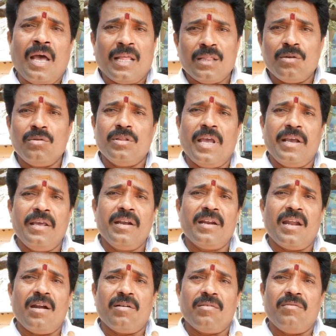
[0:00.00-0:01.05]
అందరూ దగ్గరికి
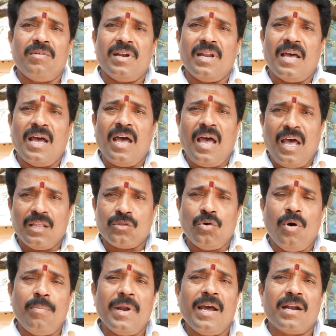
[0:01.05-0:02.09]
రావడం వల్ల ఆ
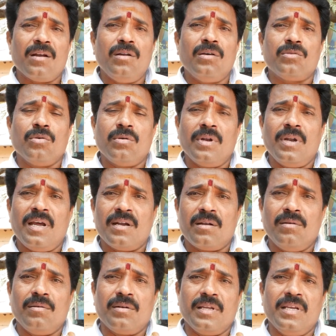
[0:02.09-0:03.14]
తోపులాటలో
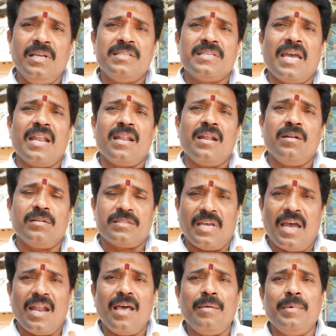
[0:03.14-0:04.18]
తుక్కులాటలోని చాలా
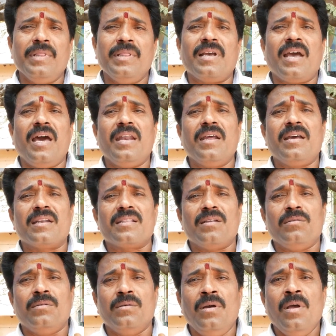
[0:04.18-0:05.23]
చాలామంది
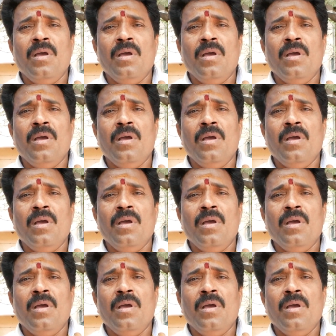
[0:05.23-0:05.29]
కార్యకర్తలు